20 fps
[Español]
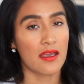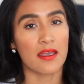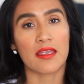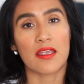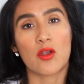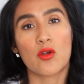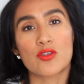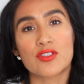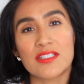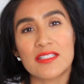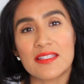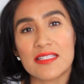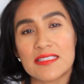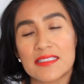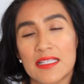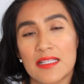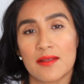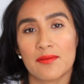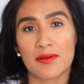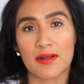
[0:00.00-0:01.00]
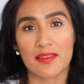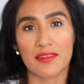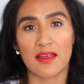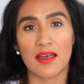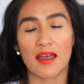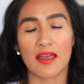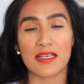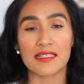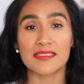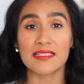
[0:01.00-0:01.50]
Eh, cositas que de
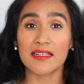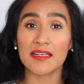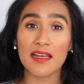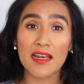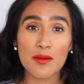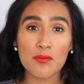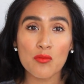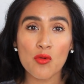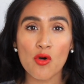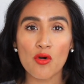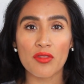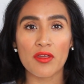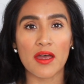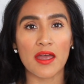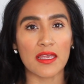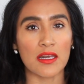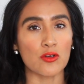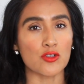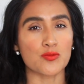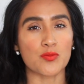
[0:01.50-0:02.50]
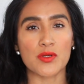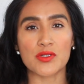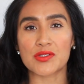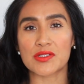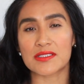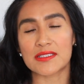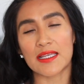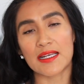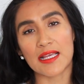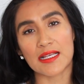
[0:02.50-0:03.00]
verdad están a la moda, los
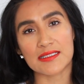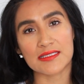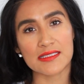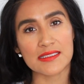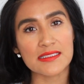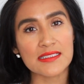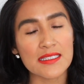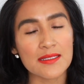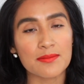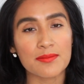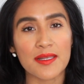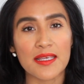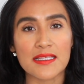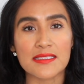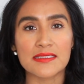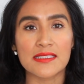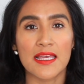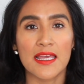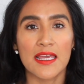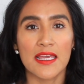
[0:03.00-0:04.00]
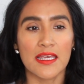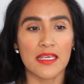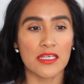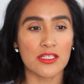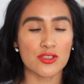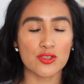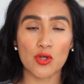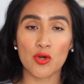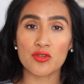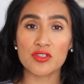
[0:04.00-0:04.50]
precios están accesibles
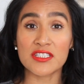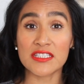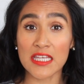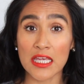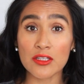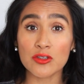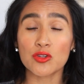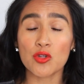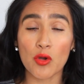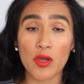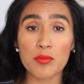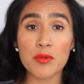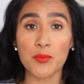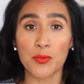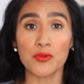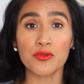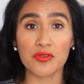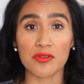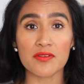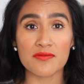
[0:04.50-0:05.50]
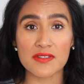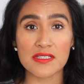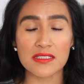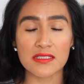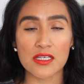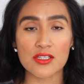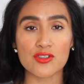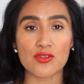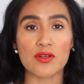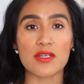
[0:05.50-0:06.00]
y son, siento, en mi punto de
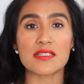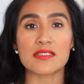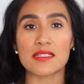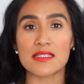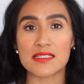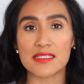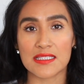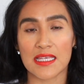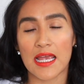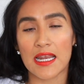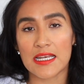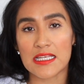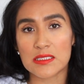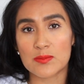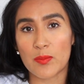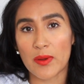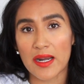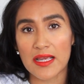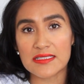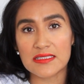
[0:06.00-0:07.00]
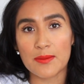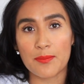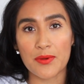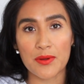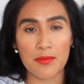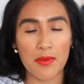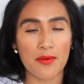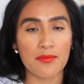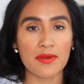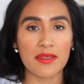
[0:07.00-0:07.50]
vista, son esenciales para esta
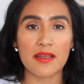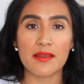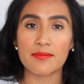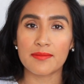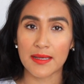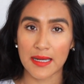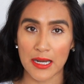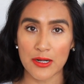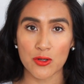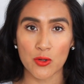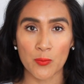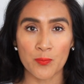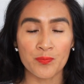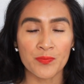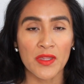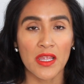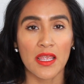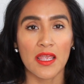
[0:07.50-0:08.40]
primavera y verano.